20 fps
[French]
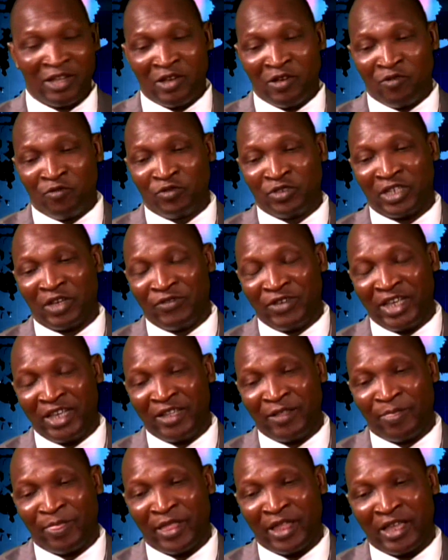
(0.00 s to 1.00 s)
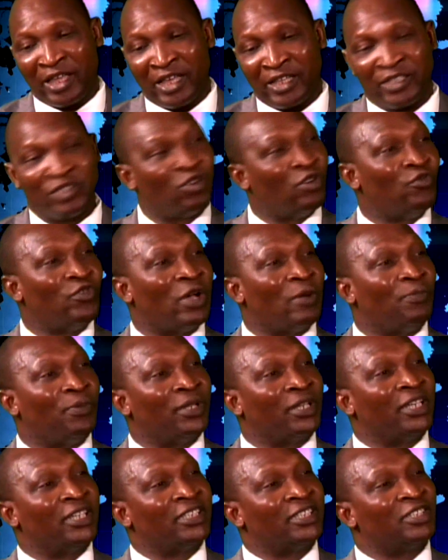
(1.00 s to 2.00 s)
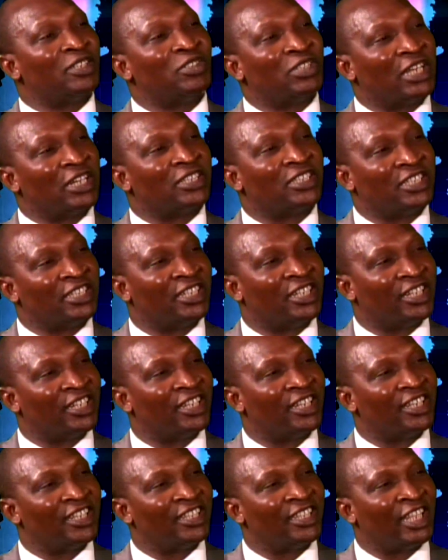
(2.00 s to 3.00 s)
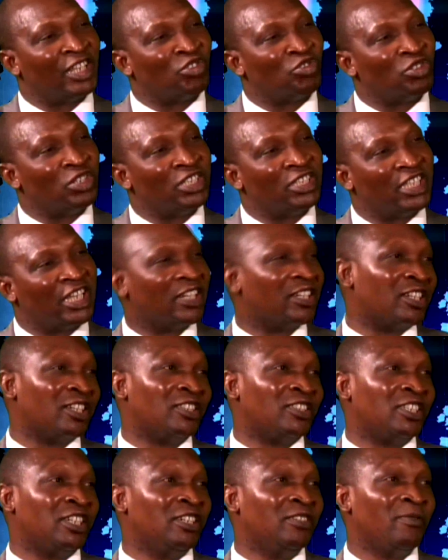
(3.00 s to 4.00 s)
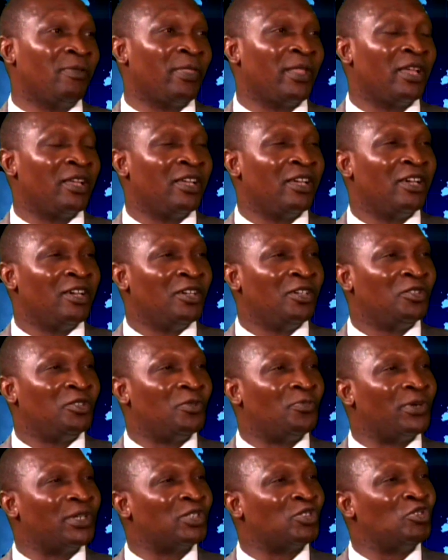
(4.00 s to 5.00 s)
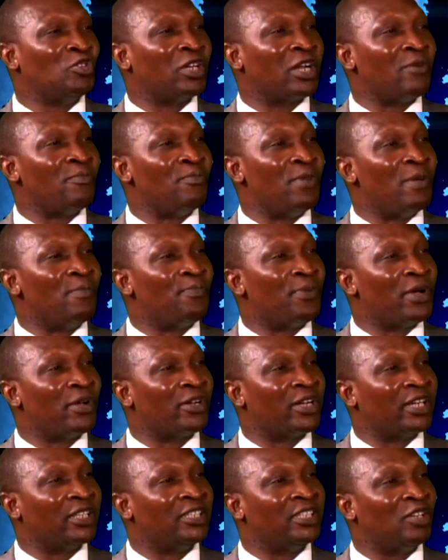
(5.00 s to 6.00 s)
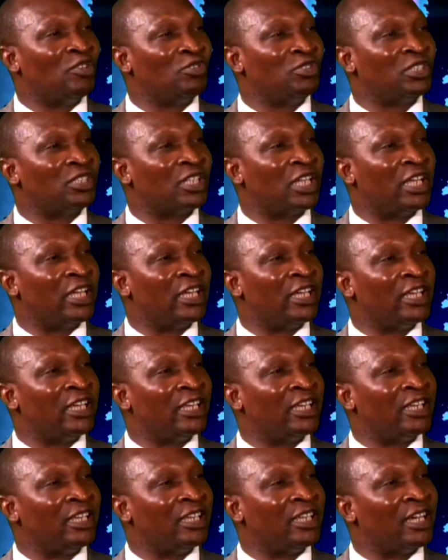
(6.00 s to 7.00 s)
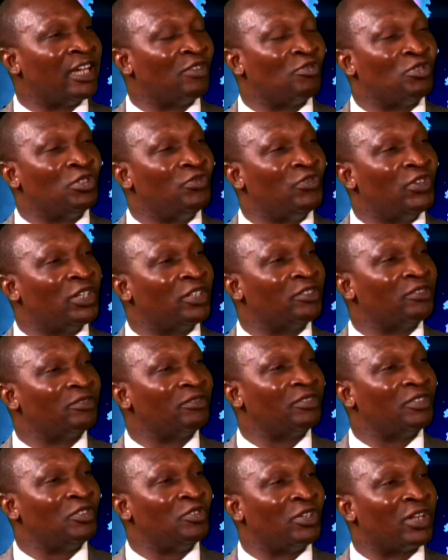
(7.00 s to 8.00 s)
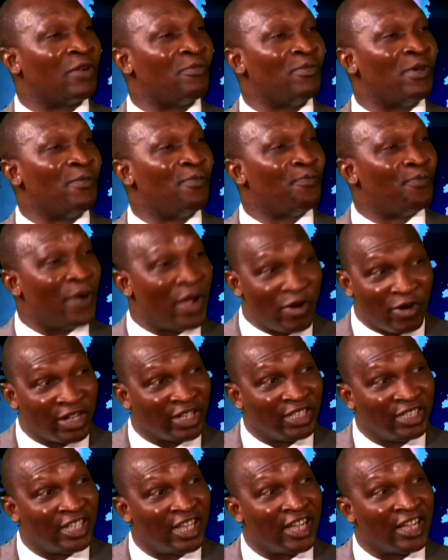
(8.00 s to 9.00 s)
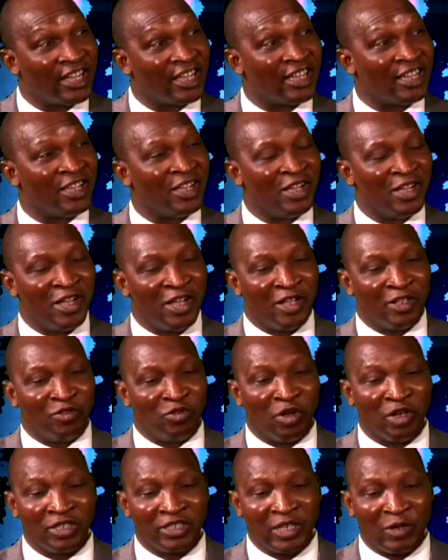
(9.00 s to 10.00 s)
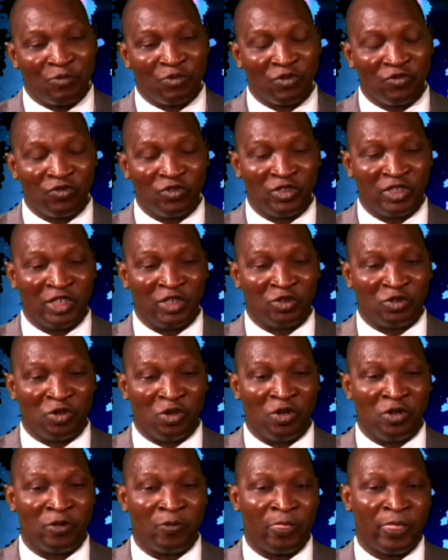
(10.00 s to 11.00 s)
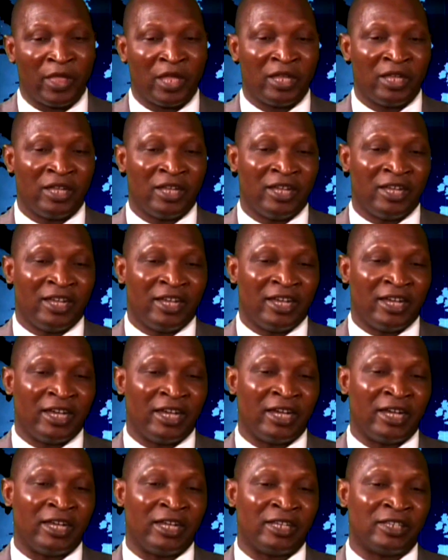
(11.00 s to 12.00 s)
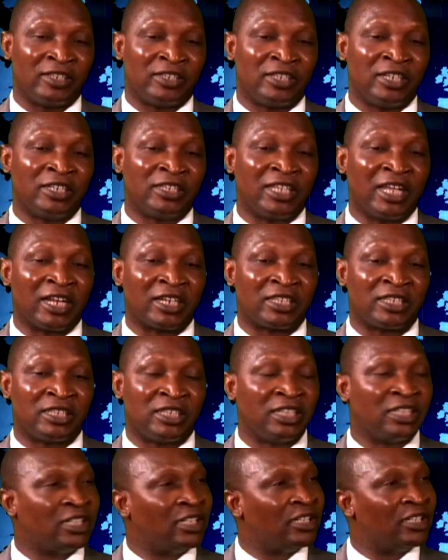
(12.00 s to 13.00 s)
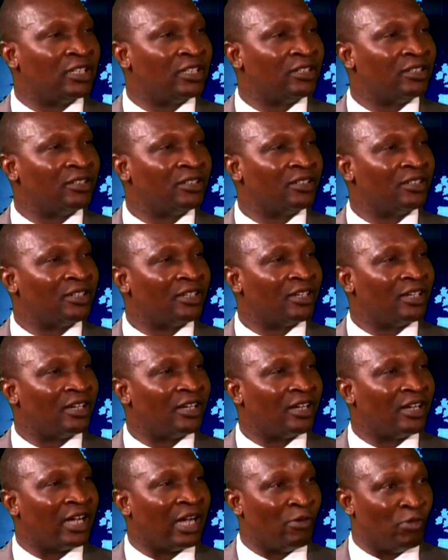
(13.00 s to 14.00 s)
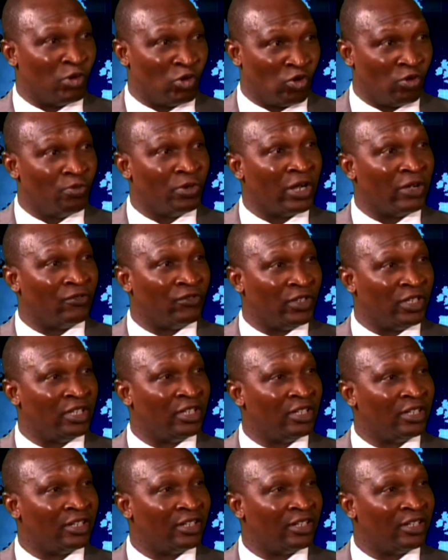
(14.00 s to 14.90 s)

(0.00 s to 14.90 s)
Vous savez, et si on veut appliquer cet article dans son intégrité, je pense qu'il n'y aura même pas un candidat aux États, en Côte d'Ivoire. Il n'y aura même pas un candidat. Donc c'est pour vous dire que euh, cet article, à mon humble avis,